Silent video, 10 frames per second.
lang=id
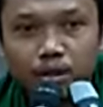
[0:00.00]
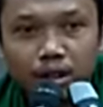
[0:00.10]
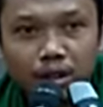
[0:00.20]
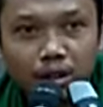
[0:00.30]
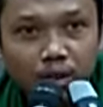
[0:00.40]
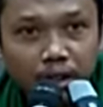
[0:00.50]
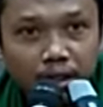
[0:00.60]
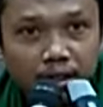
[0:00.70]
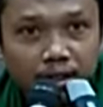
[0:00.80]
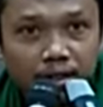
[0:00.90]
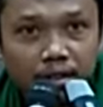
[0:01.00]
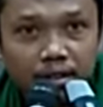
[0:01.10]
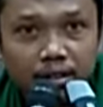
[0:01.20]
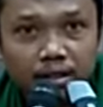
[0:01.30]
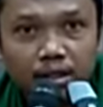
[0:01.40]
bukan tauhid.
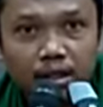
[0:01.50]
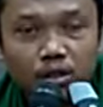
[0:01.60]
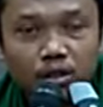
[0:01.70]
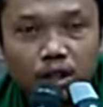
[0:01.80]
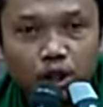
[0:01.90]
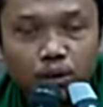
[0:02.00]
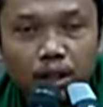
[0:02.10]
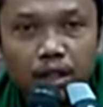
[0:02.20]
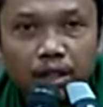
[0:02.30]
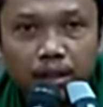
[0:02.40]
Itu tashbih